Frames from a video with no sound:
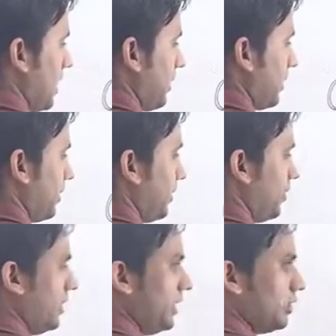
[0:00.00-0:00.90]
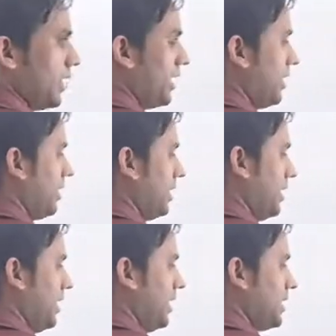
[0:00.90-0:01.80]
आंसर ज़ीरो ही तो आएगा
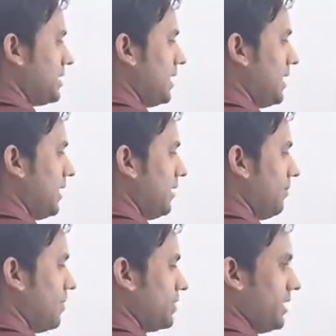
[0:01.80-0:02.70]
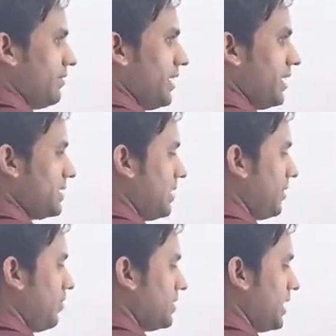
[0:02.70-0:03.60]
ए कैसा है पॉजिटिव है ए के
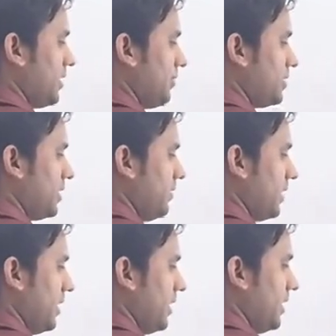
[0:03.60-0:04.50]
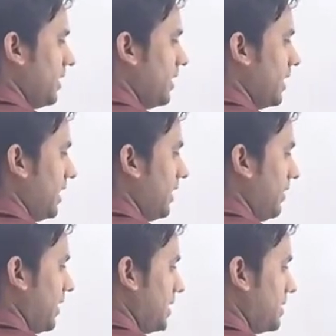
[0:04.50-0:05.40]
सामने कोई साइन नहीं पॉजिटिव है ये
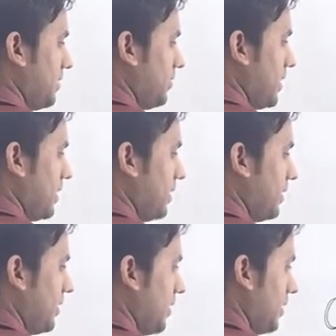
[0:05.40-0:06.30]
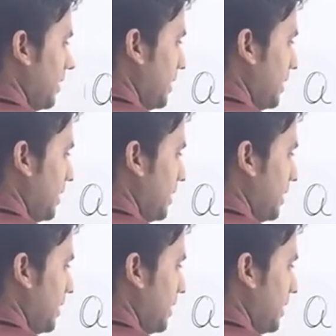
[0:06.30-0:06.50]
नेगेटिव है कैंसिल हो जाएगा ज़ीरो आ